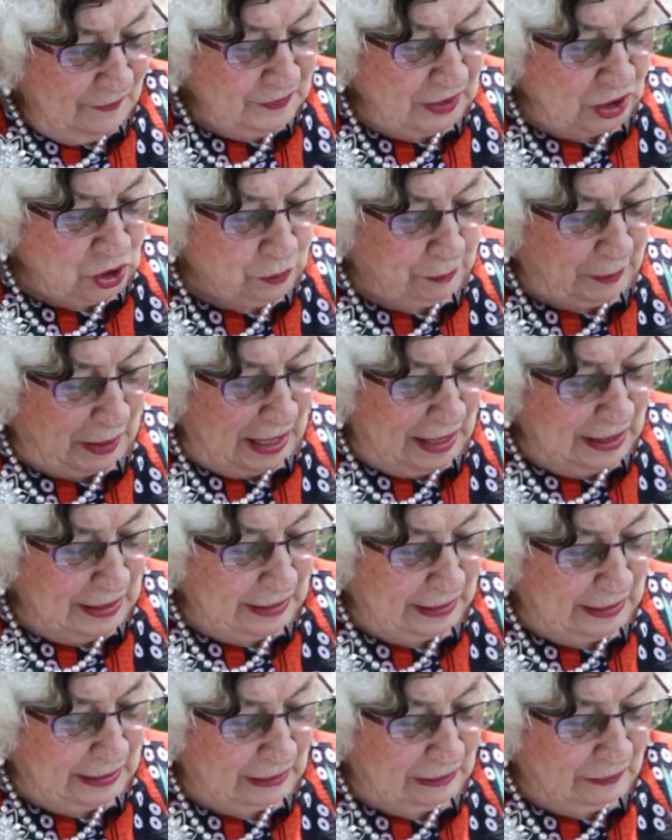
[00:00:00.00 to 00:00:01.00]
Da
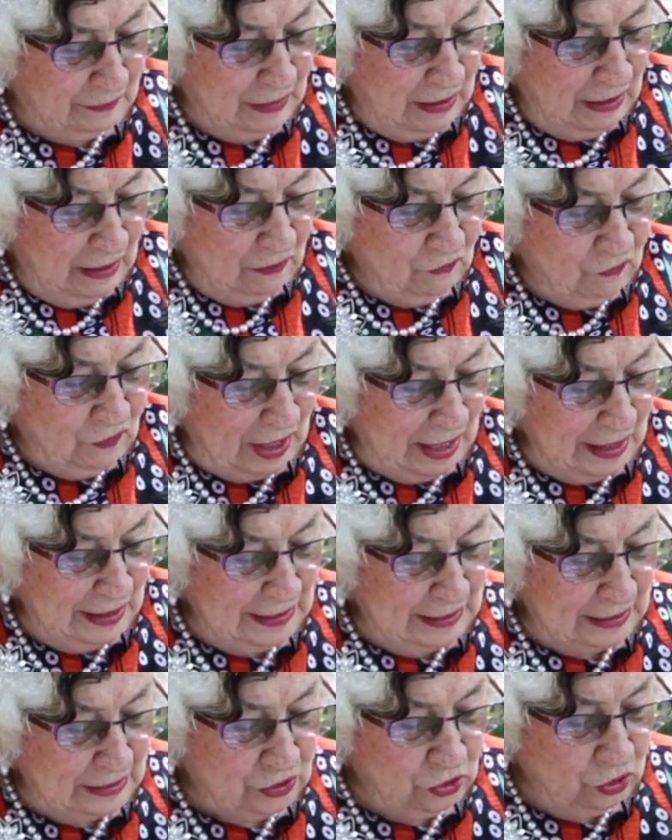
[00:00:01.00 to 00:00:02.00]
sprach er,
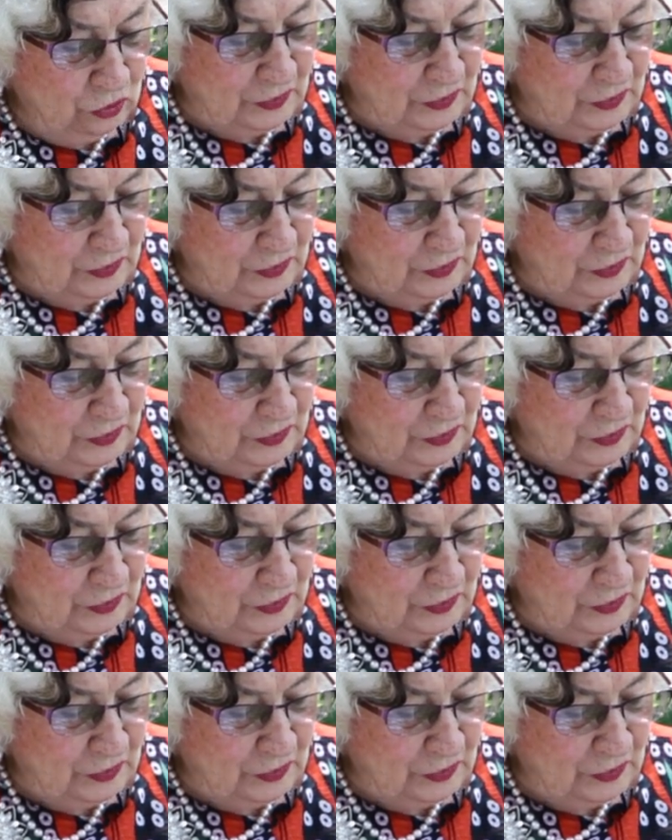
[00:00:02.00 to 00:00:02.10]
Wahrlich,